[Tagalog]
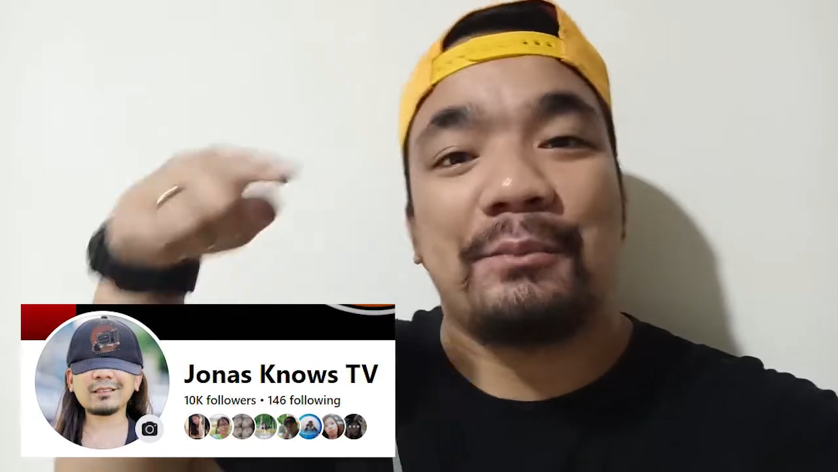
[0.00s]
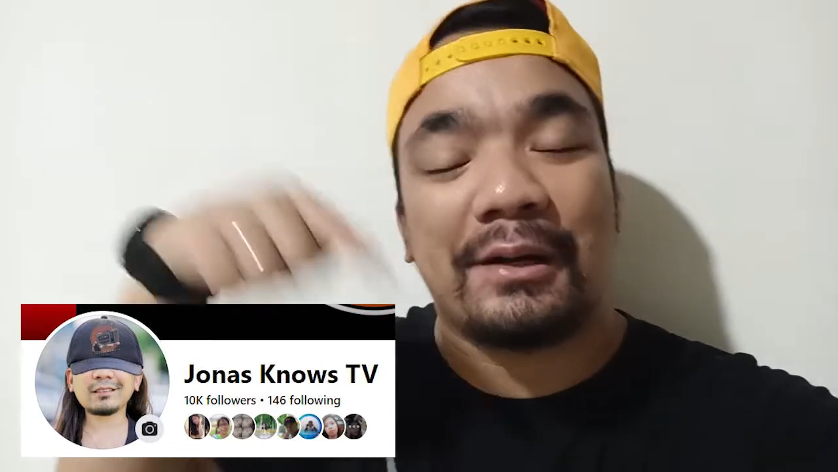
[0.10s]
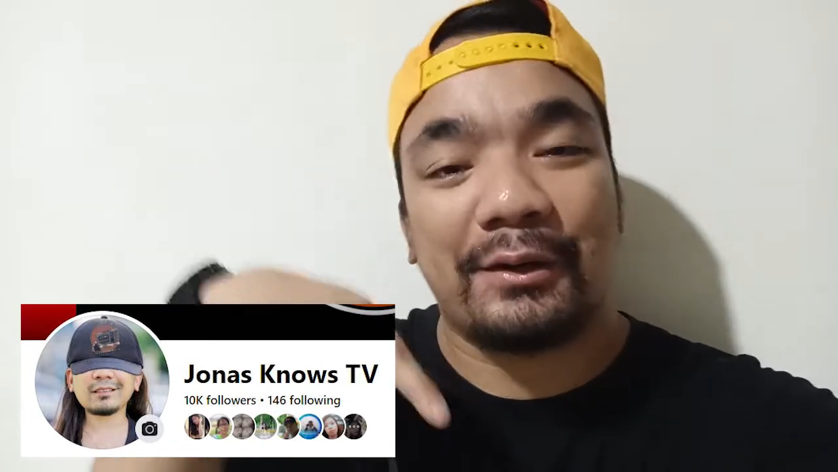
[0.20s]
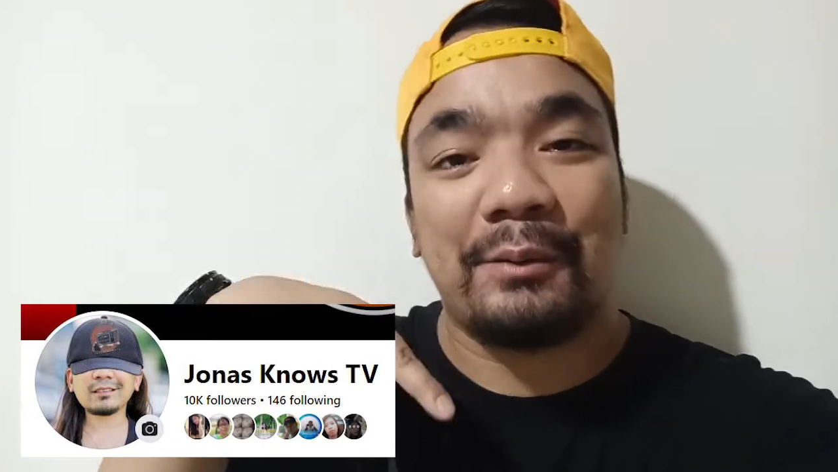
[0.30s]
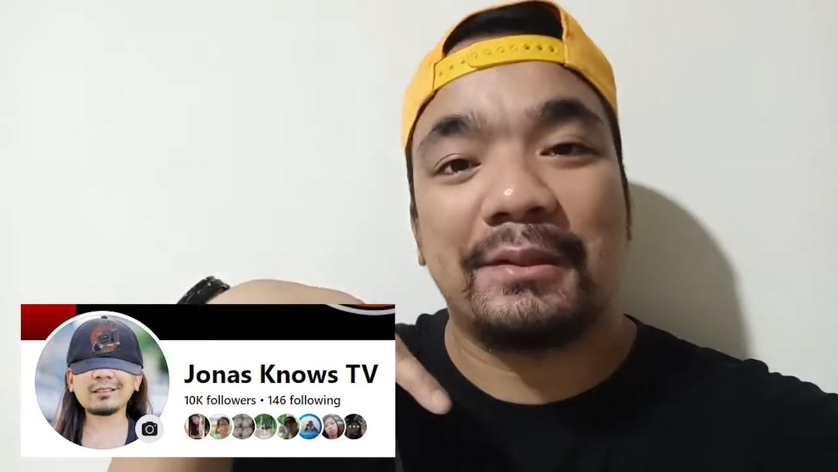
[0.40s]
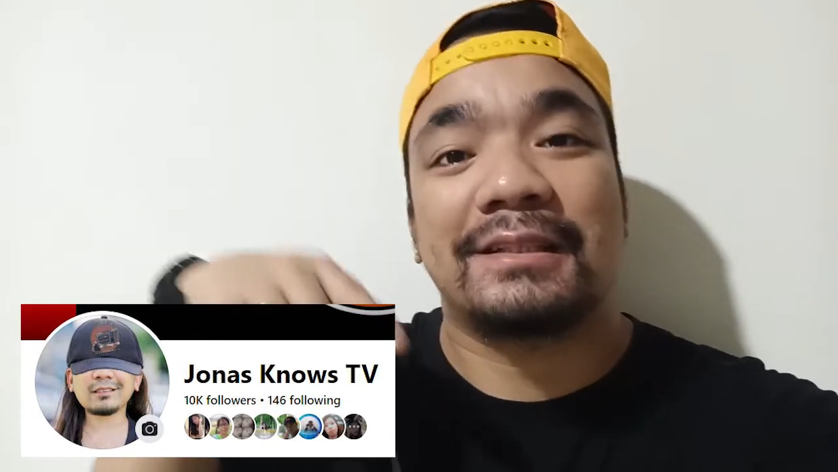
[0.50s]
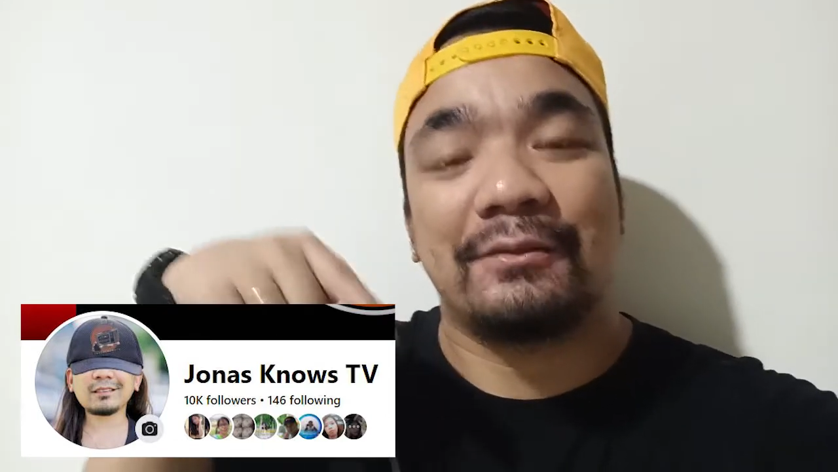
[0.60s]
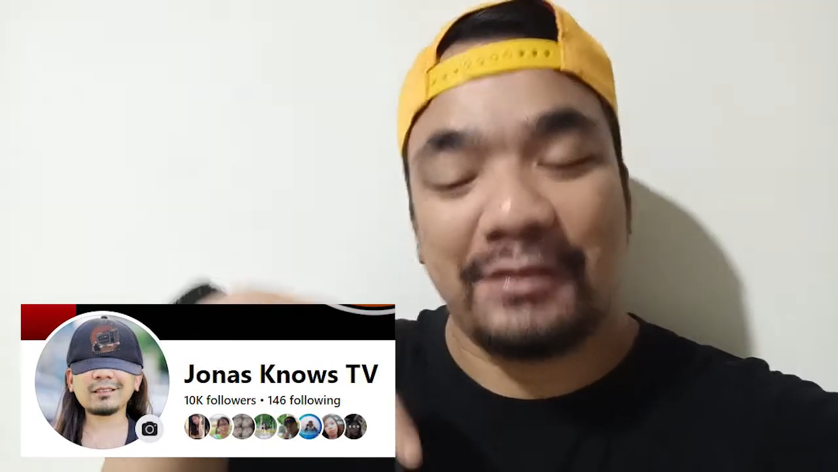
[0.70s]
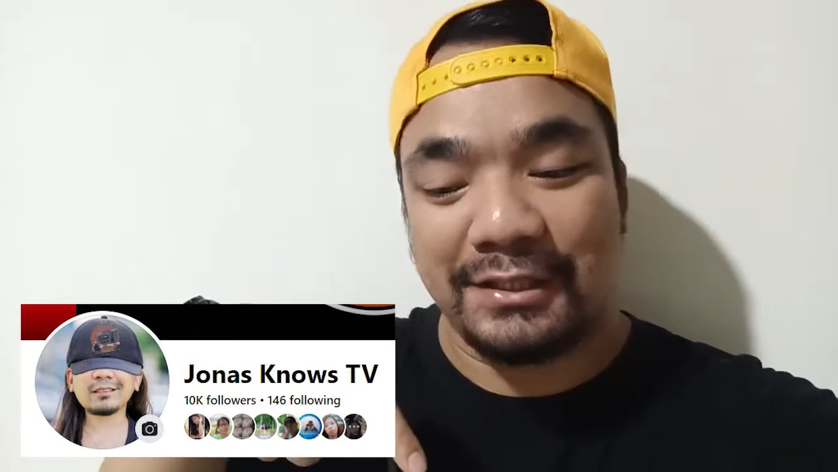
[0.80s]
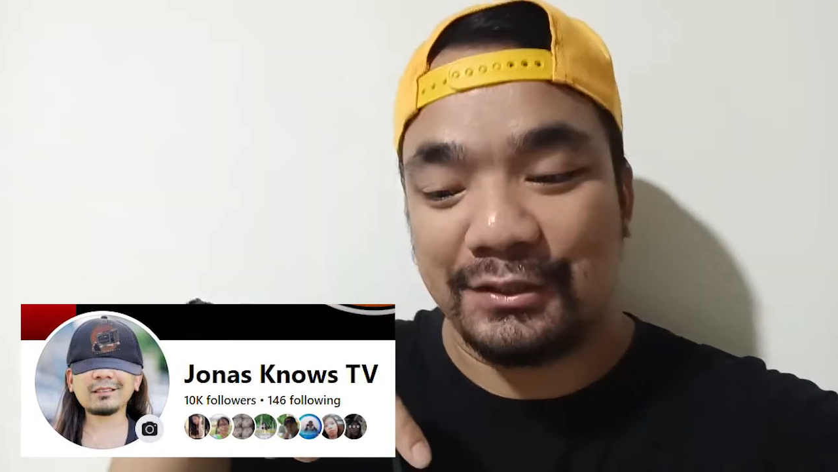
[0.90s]
mag-comment
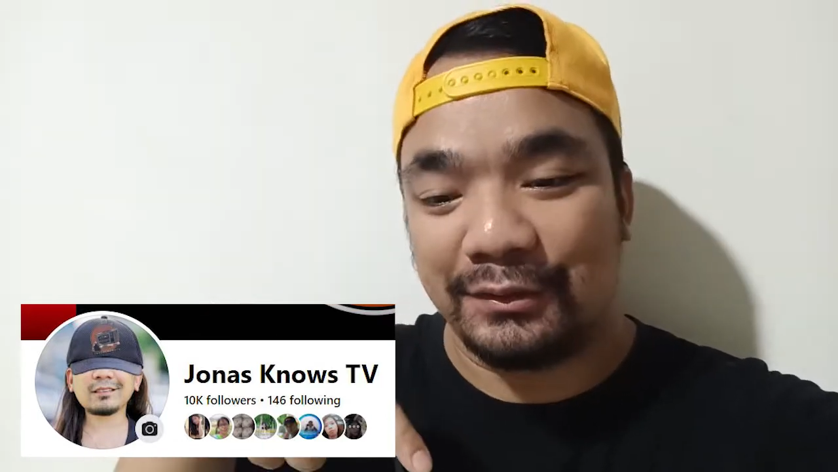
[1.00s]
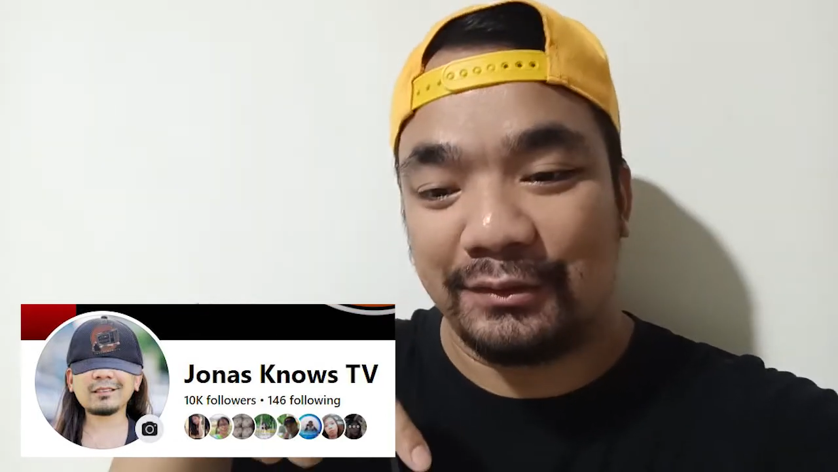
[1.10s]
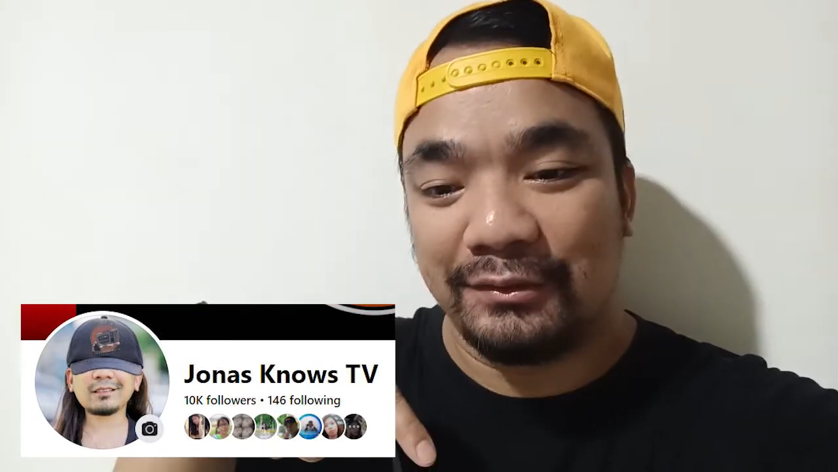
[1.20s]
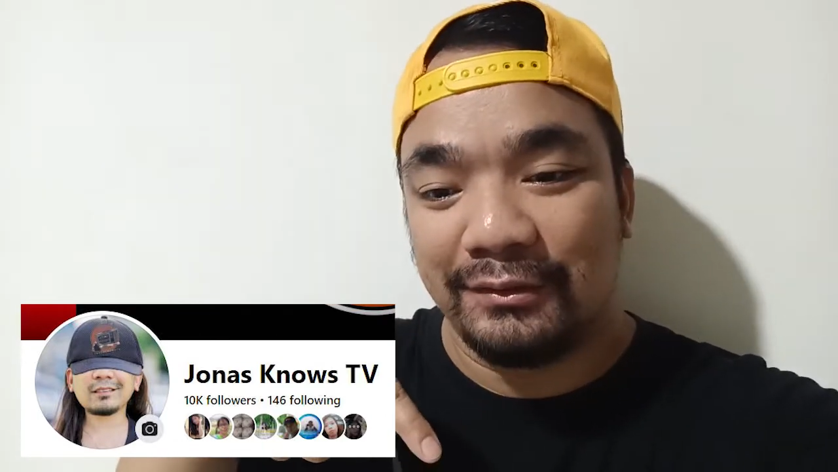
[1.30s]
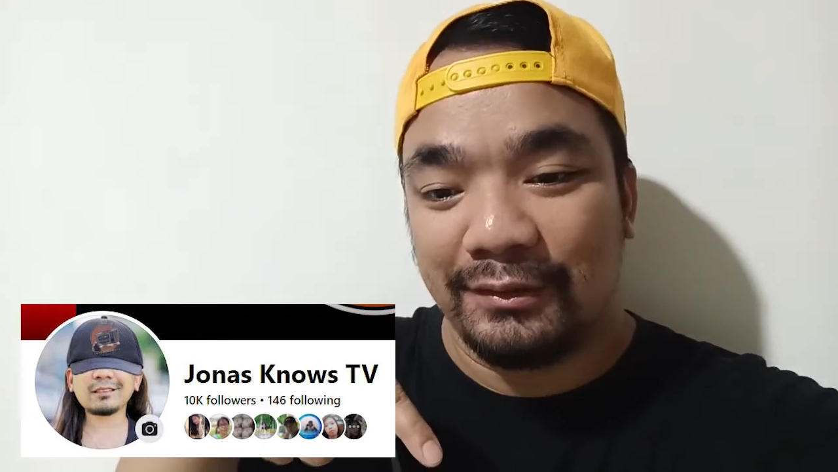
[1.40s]
sa video,